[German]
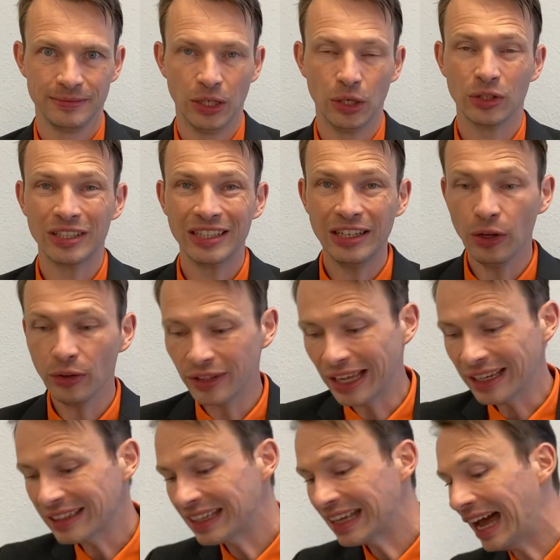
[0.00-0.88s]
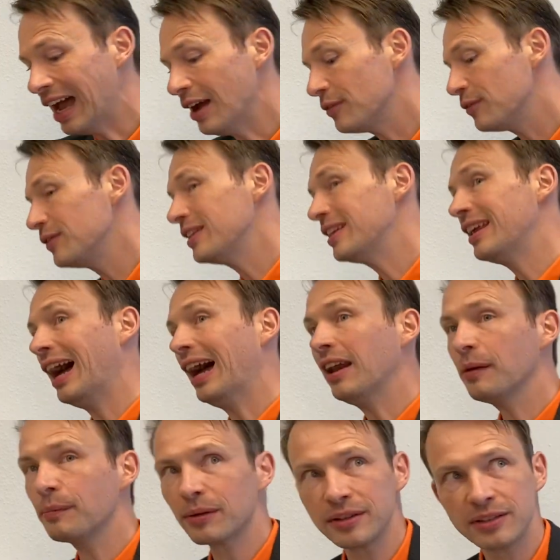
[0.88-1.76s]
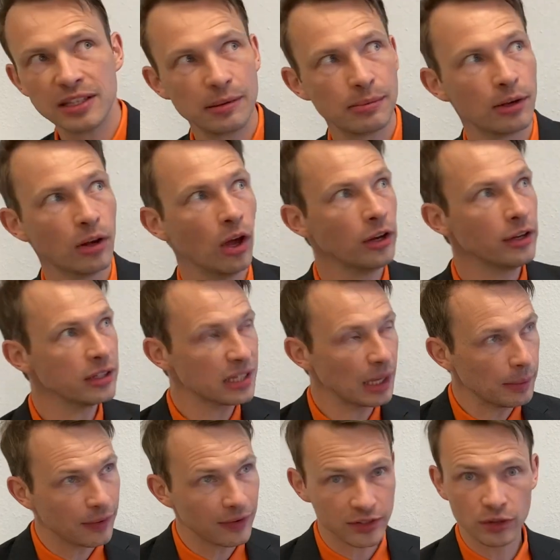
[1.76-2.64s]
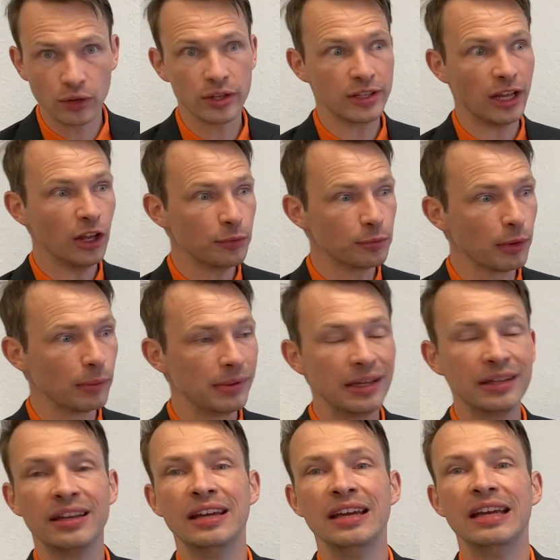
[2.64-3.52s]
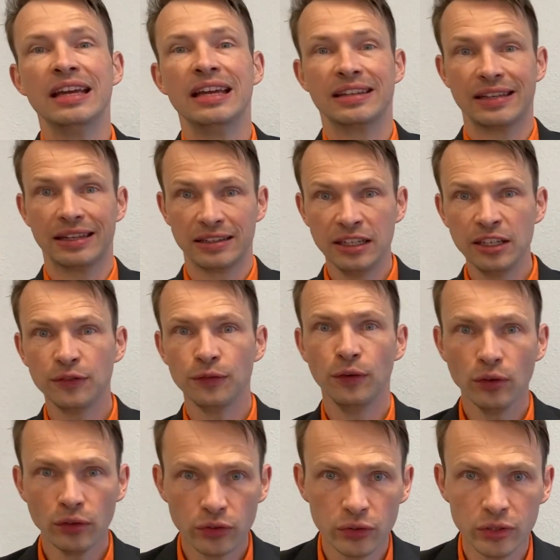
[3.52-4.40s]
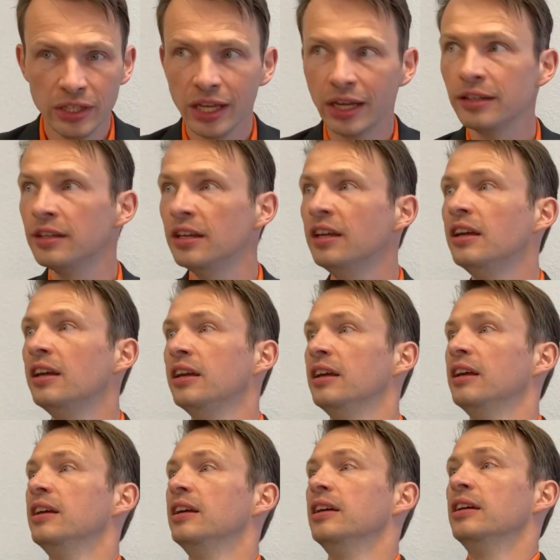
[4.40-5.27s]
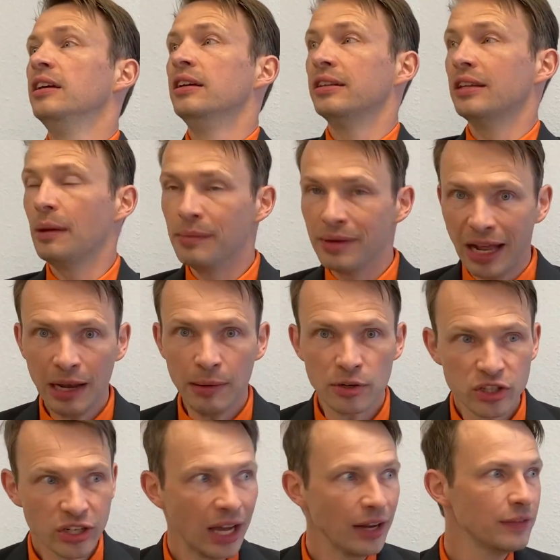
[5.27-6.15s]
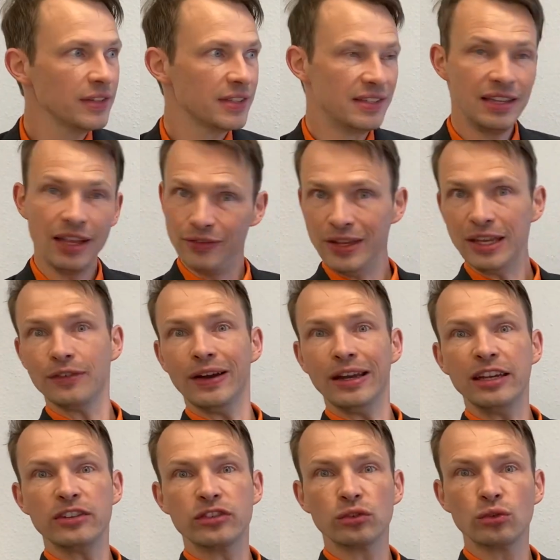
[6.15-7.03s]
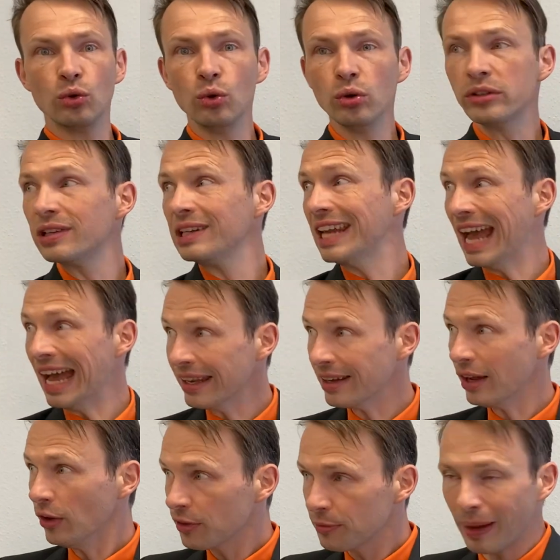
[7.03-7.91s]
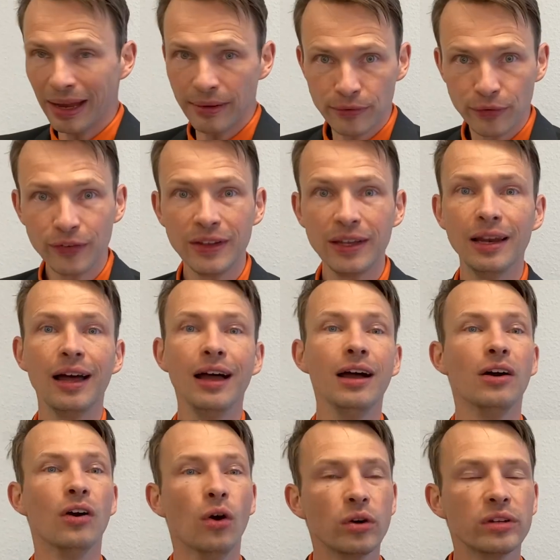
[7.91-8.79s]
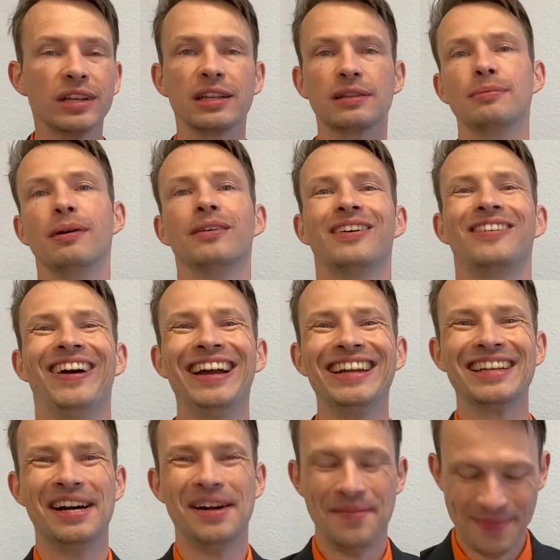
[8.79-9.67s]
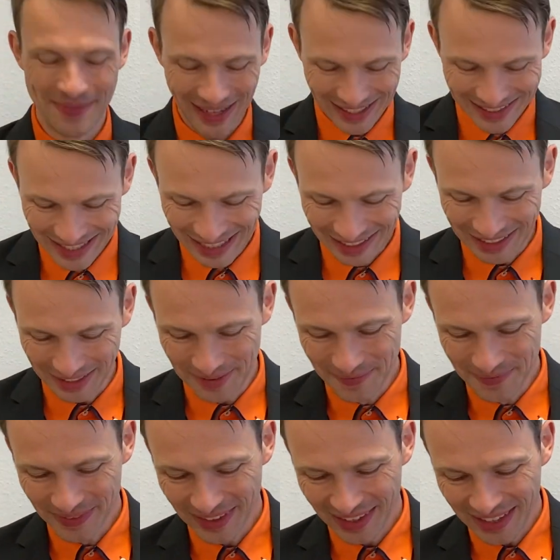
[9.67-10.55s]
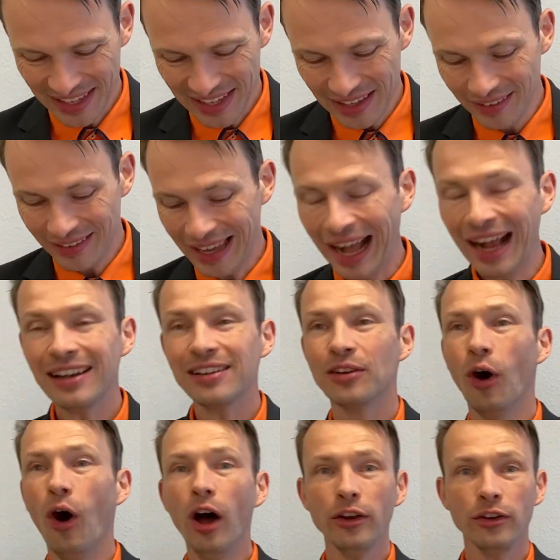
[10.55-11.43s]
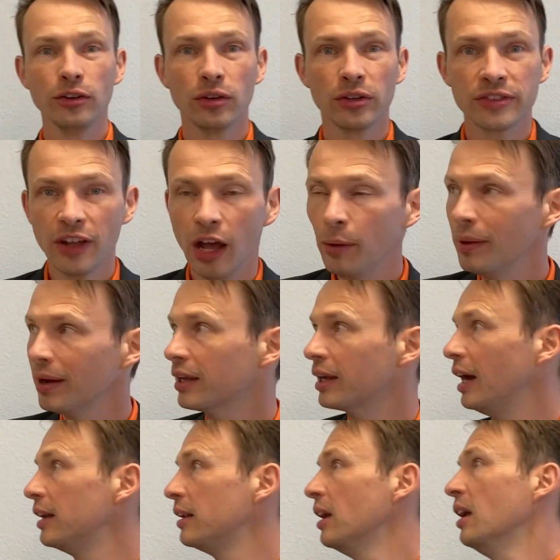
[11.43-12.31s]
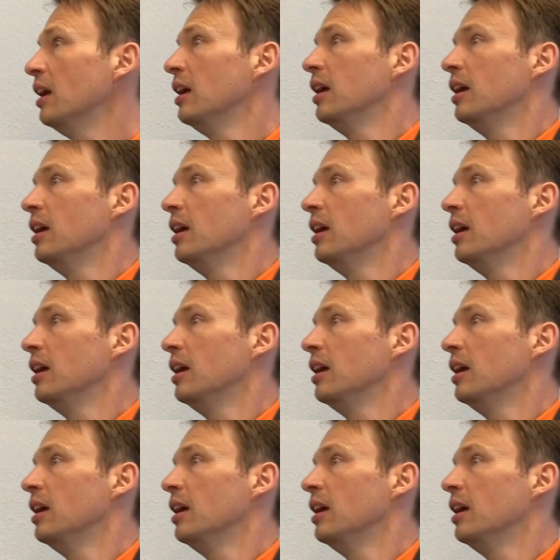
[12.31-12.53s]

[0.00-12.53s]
Und genau dann greifen wir die anderen Prinzipien. Leute, ich habe etwas Neues ausprobiert. Es hat nicht funktioniert. Damit alle Bescheid wisst, dieser Weg war nicht so gut. Lernt aus meinem Fehler und jetzt machen wir weiter. Attacke. Wir halten Ordnung und Sauberkeit.